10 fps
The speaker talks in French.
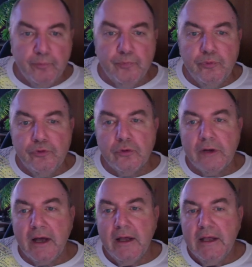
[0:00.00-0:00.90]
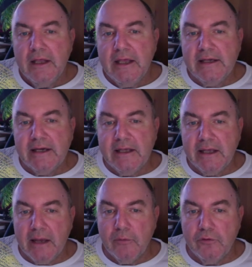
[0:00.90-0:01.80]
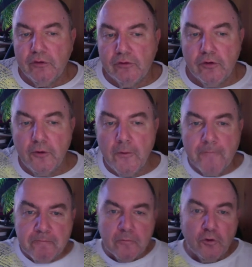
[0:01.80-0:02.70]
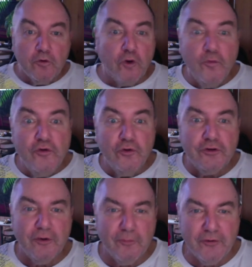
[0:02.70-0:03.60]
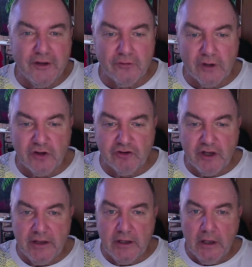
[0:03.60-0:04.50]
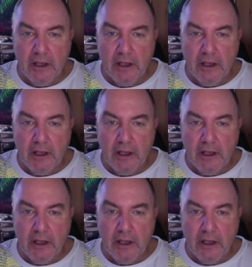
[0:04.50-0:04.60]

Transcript: bouton-là et créer carrément une sorte de communauté, on peut dire, sur la chaîne.